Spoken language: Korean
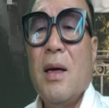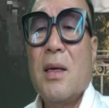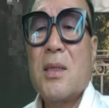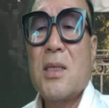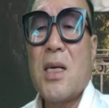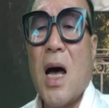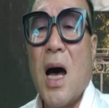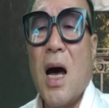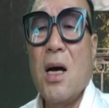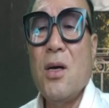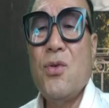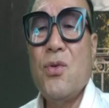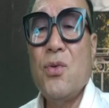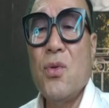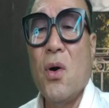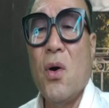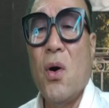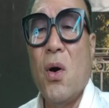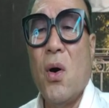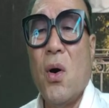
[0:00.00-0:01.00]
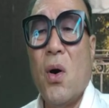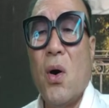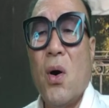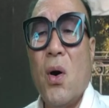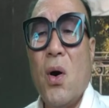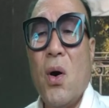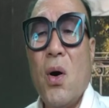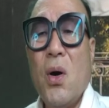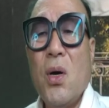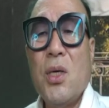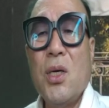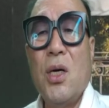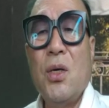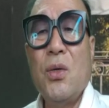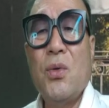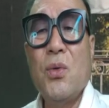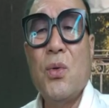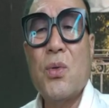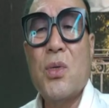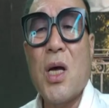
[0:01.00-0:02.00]
상수도 어?
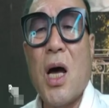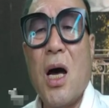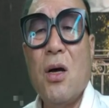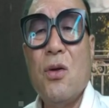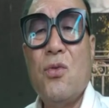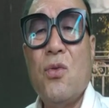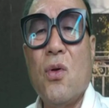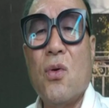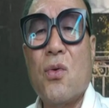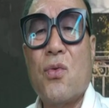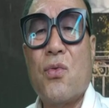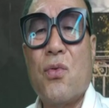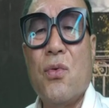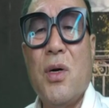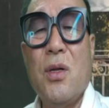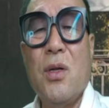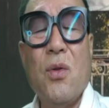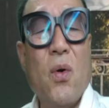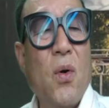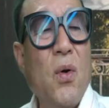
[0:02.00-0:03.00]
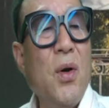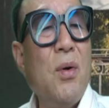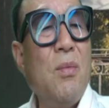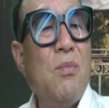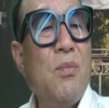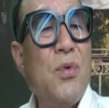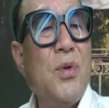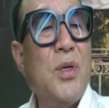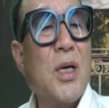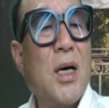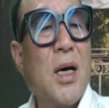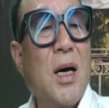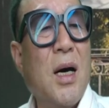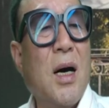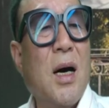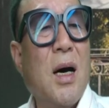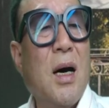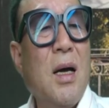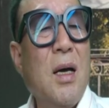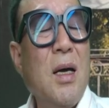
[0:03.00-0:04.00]
영주 상수도 수원 오염
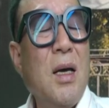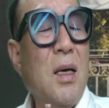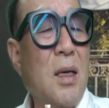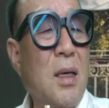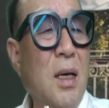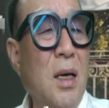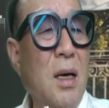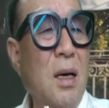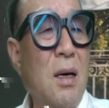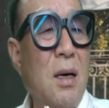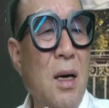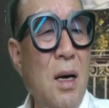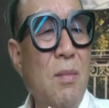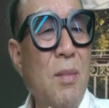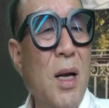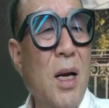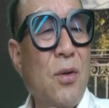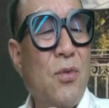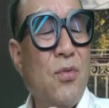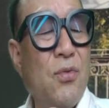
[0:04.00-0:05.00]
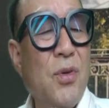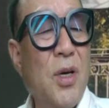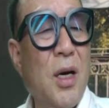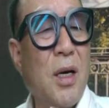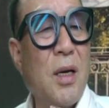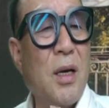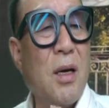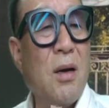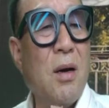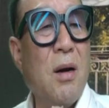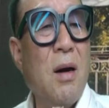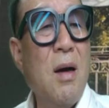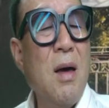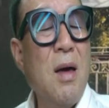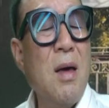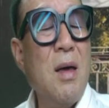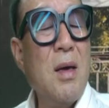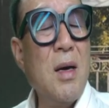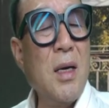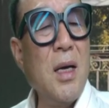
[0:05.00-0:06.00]
문제가 이게 얼마나 중요한 거예요.
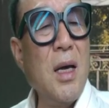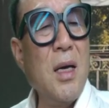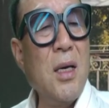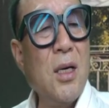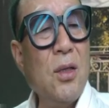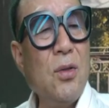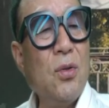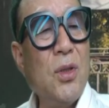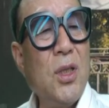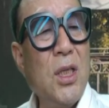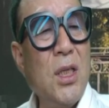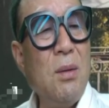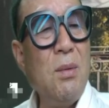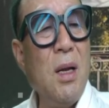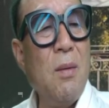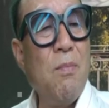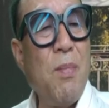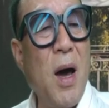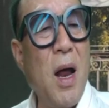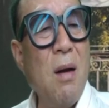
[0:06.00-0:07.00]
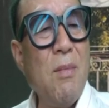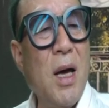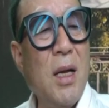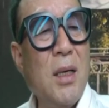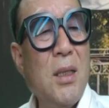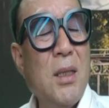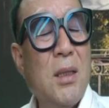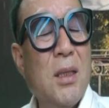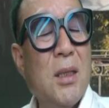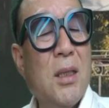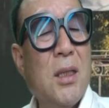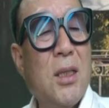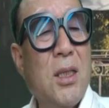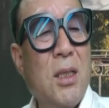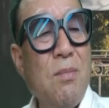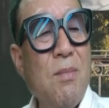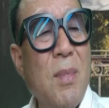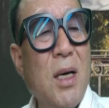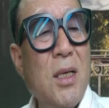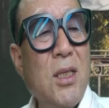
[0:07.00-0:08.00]
여기 에 영주 시민 8만
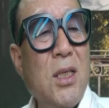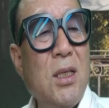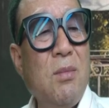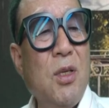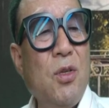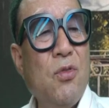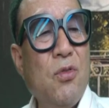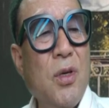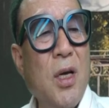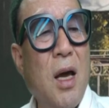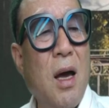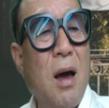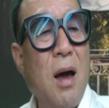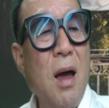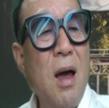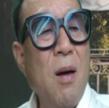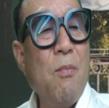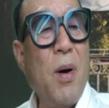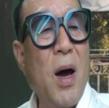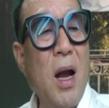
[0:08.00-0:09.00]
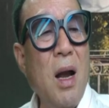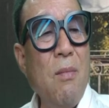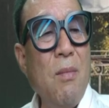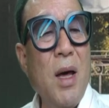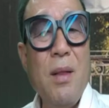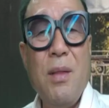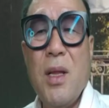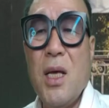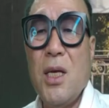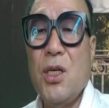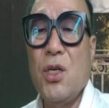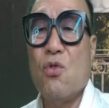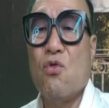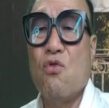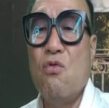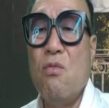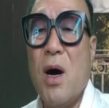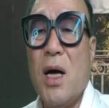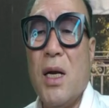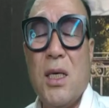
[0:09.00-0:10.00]
10만 시민 중에 8만 내지
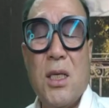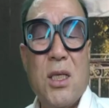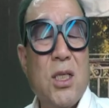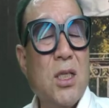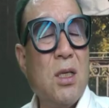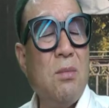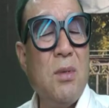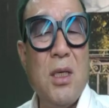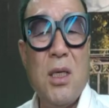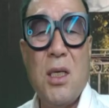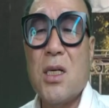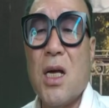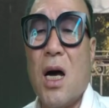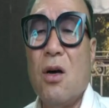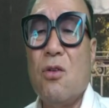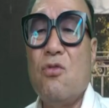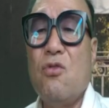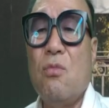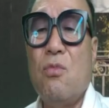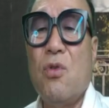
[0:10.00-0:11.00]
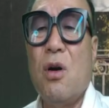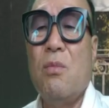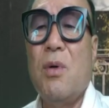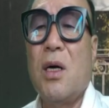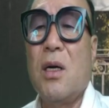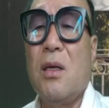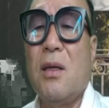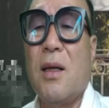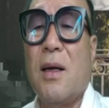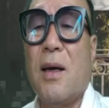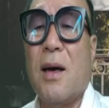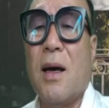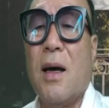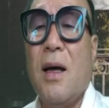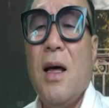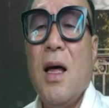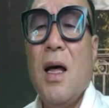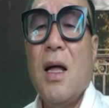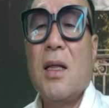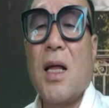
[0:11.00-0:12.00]
9만이 지금 이 상수도물을 먹는데
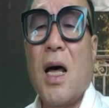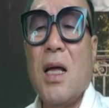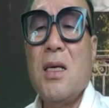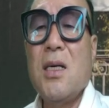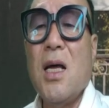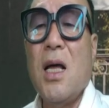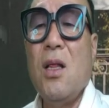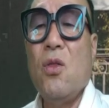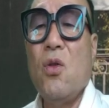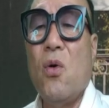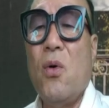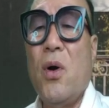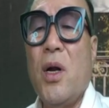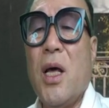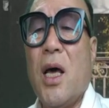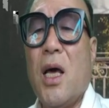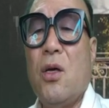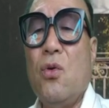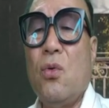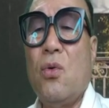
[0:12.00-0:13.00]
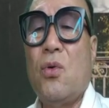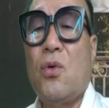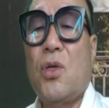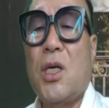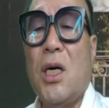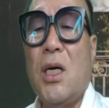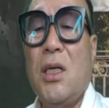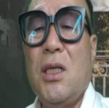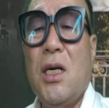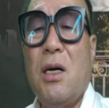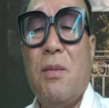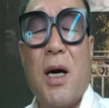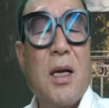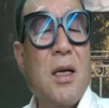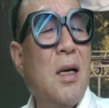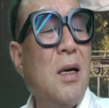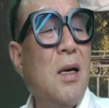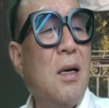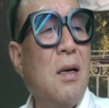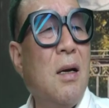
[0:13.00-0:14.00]
단산 동원에 6천여
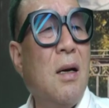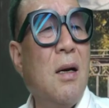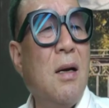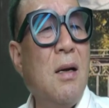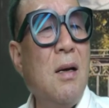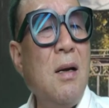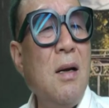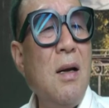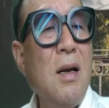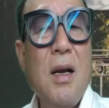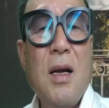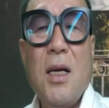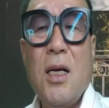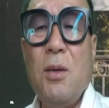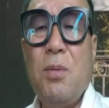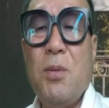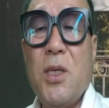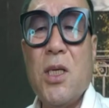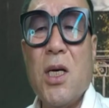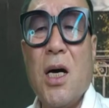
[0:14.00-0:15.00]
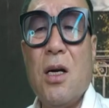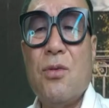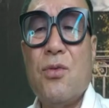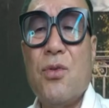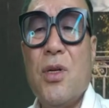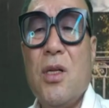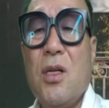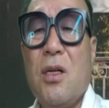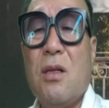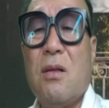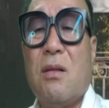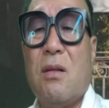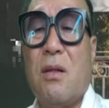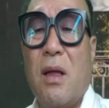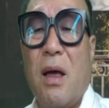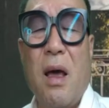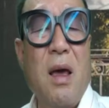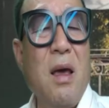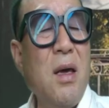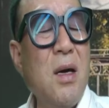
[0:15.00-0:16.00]
마리를 에? 입식할 수 있는
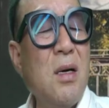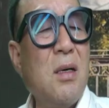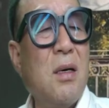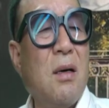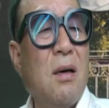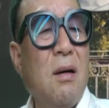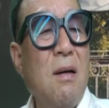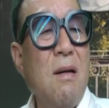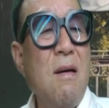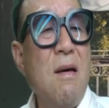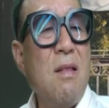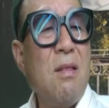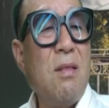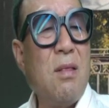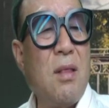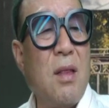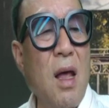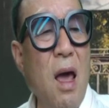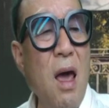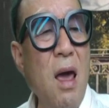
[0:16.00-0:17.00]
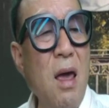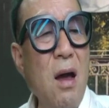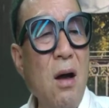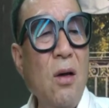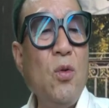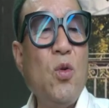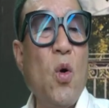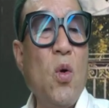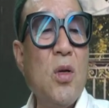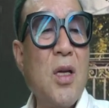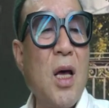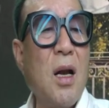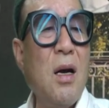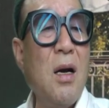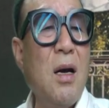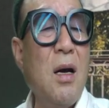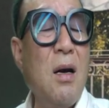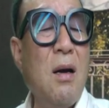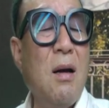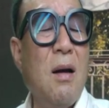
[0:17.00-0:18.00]
대형 대형
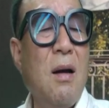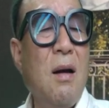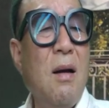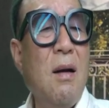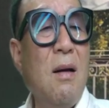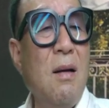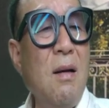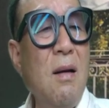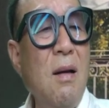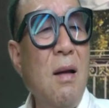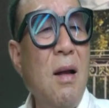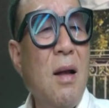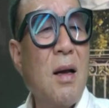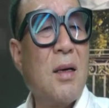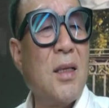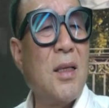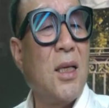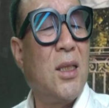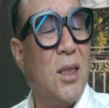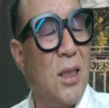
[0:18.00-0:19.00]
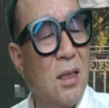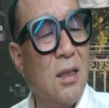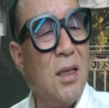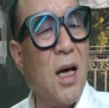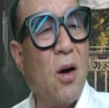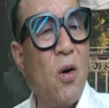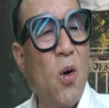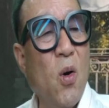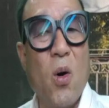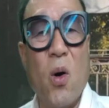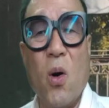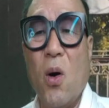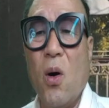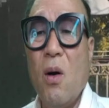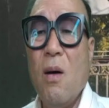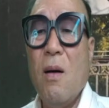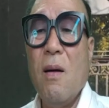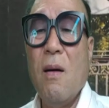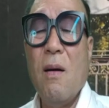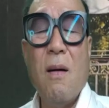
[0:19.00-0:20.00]
돈사를 에? 그다 지는다고
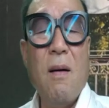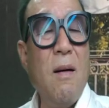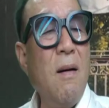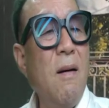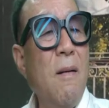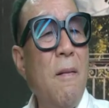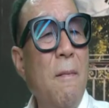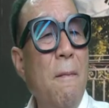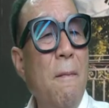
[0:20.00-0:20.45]
어?